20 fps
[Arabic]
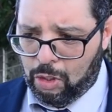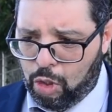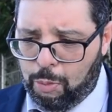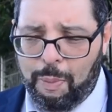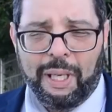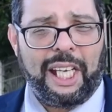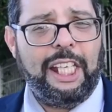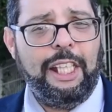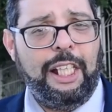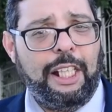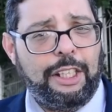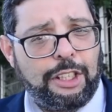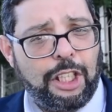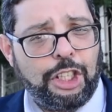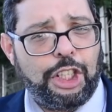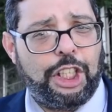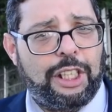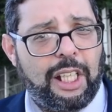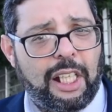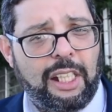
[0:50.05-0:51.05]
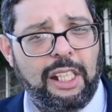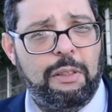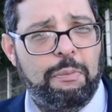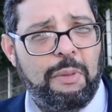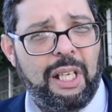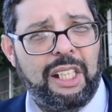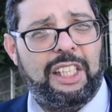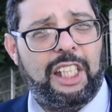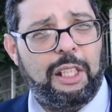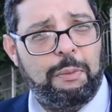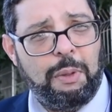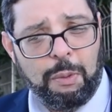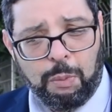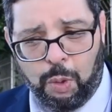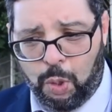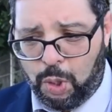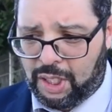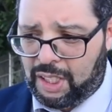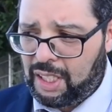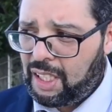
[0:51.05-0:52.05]
وما كاين حتى شي دليل مادي
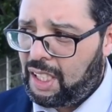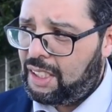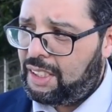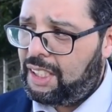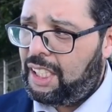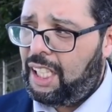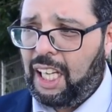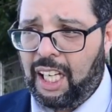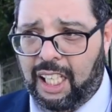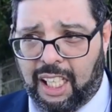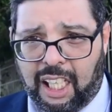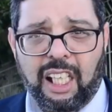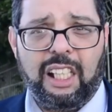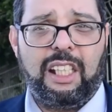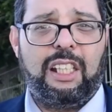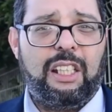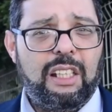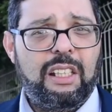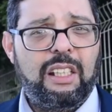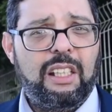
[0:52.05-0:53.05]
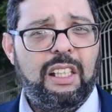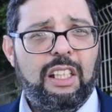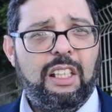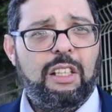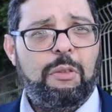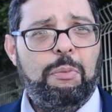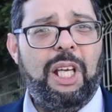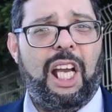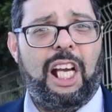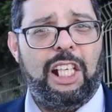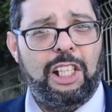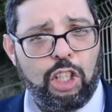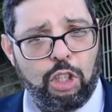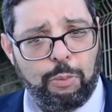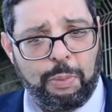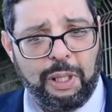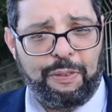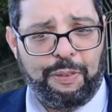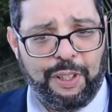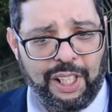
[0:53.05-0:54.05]
ملموس تاكد
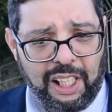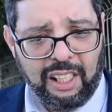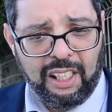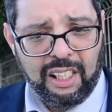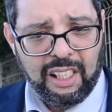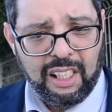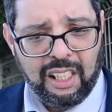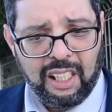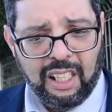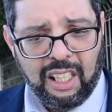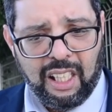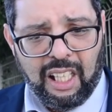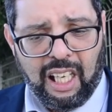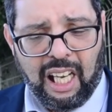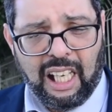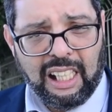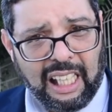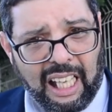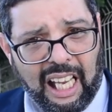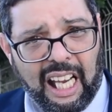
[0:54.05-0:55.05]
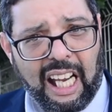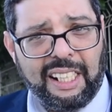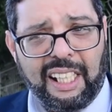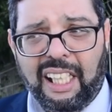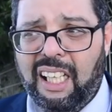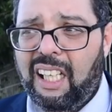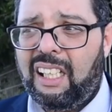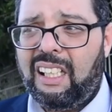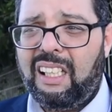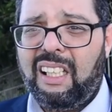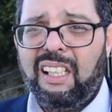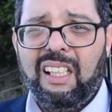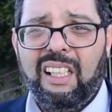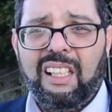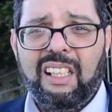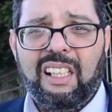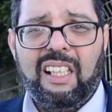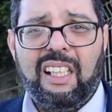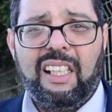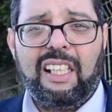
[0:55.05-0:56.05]
بانه بالفعل هاد القناه
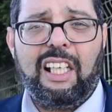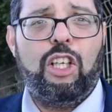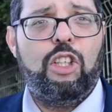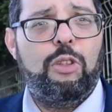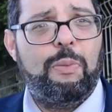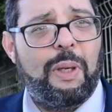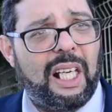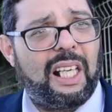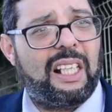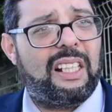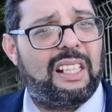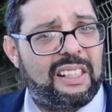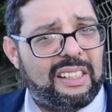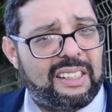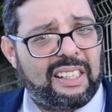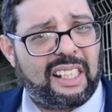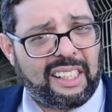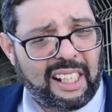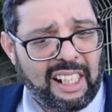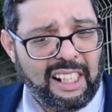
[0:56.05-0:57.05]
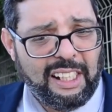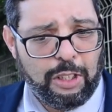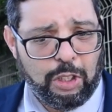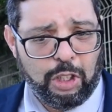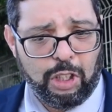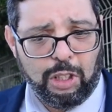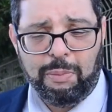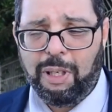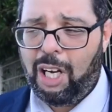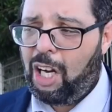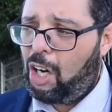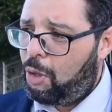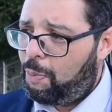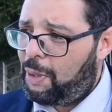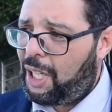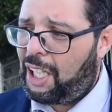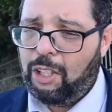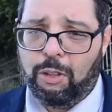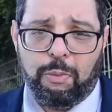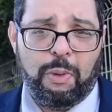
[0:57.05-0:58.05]
راهما صدر عليهم او
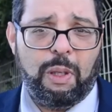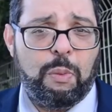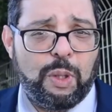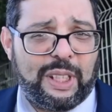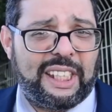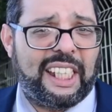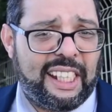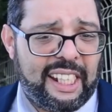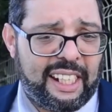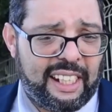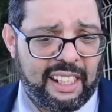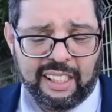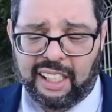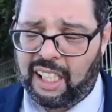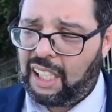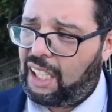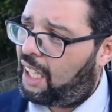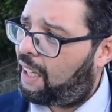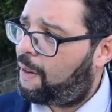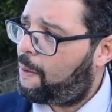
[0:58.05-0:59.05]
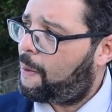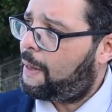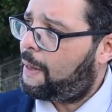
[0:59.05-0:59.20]
بانهم المسيرين ديالها